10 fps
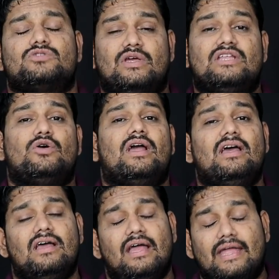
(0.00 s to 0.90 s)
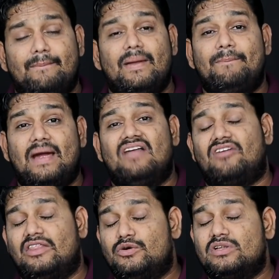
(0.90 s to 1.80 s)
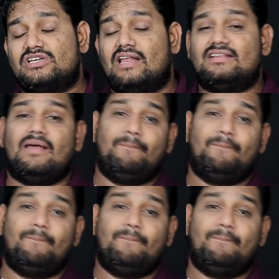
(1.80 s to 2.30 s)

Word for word: సో ఇది కూడా ఎంఐ ప్యాడ్ ఫైవ్ ఇది కూడా చాలా చాలా